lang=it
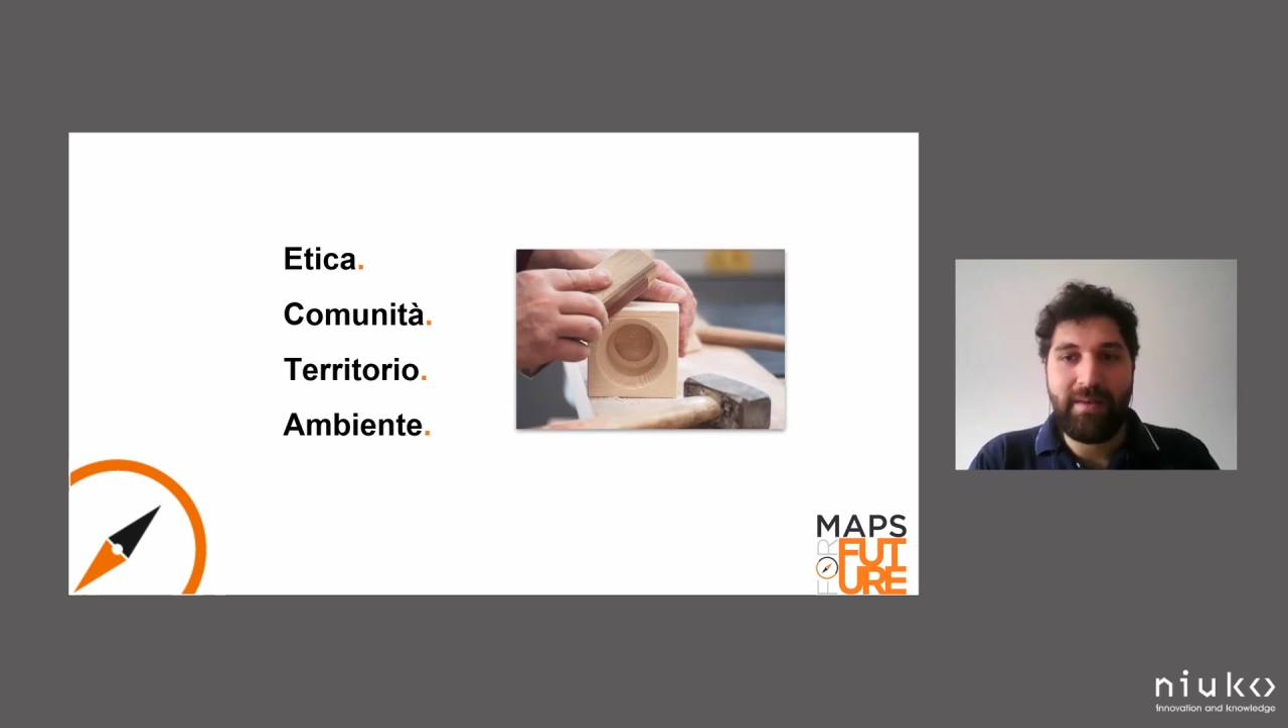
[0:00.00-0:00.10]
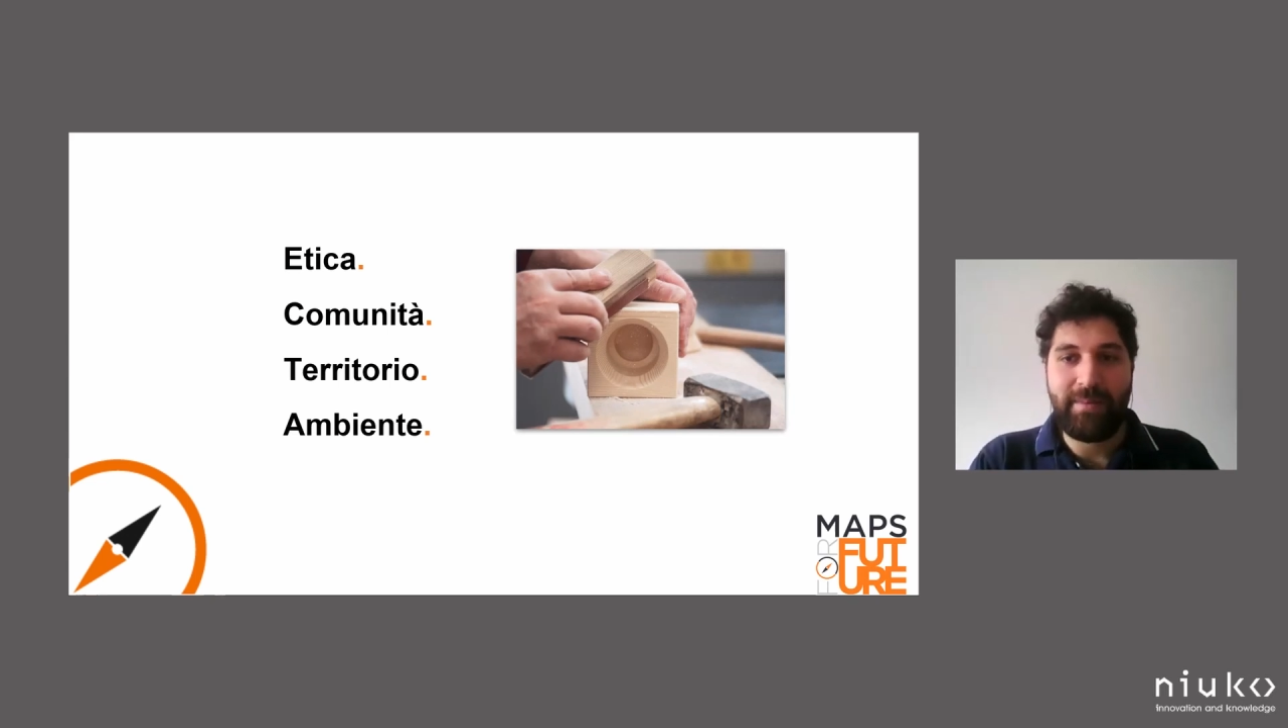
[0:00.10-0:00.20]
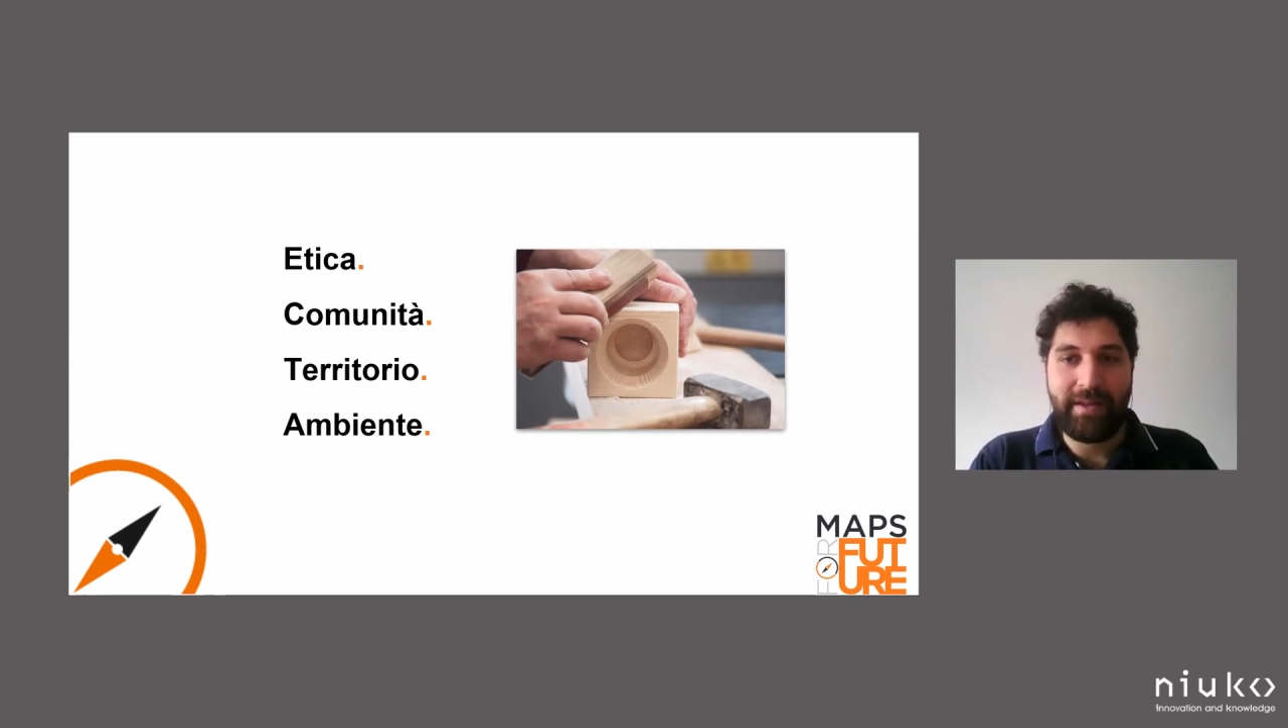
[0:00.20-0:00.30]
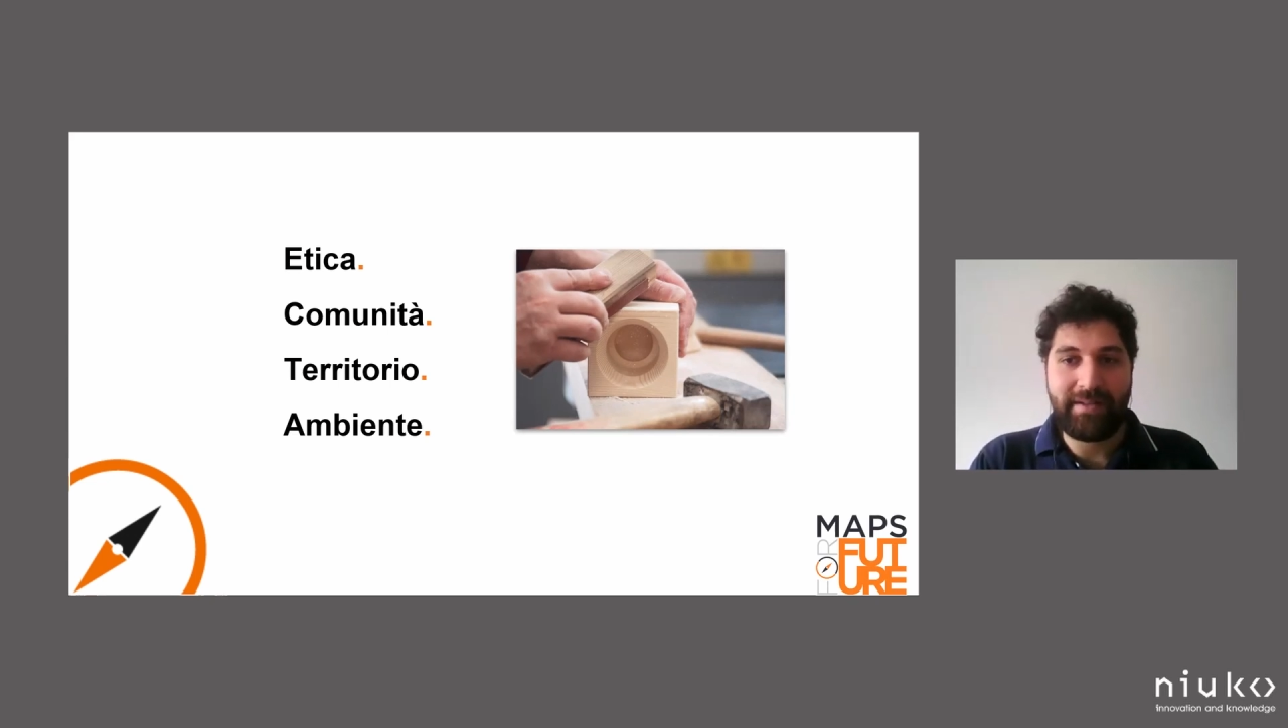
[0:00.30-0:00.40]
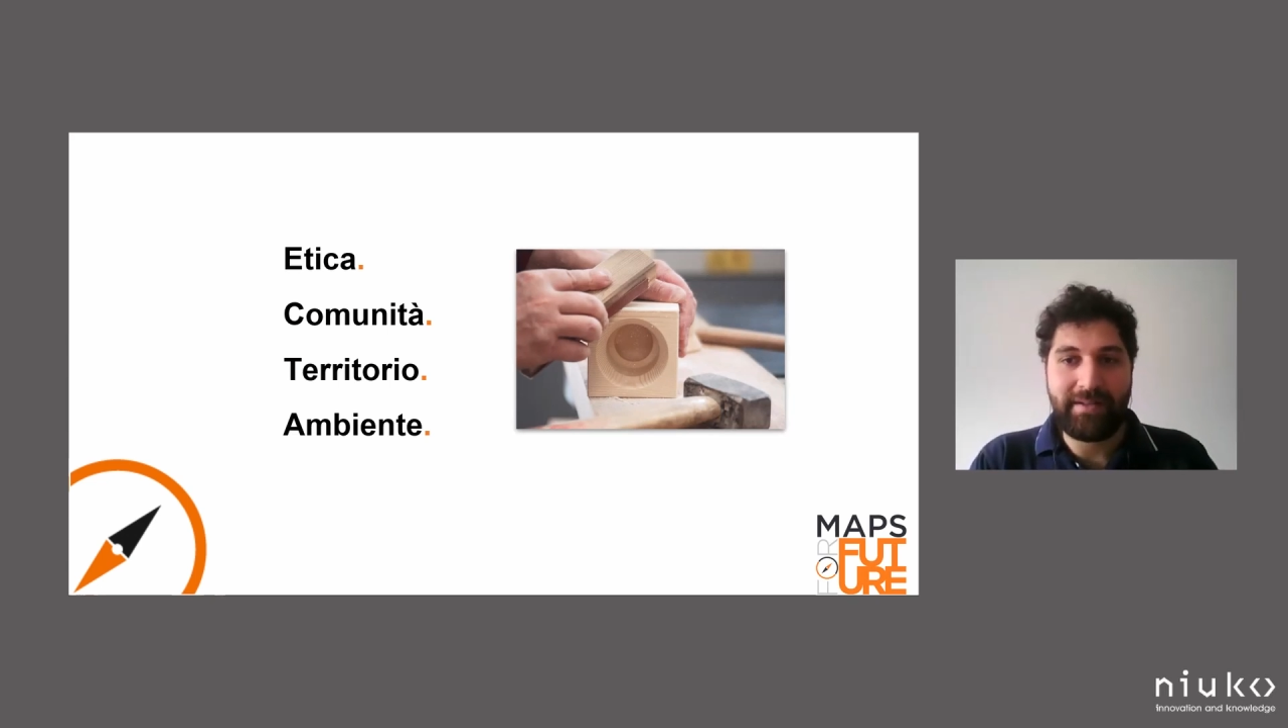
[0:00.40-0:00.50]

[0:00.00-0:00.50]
per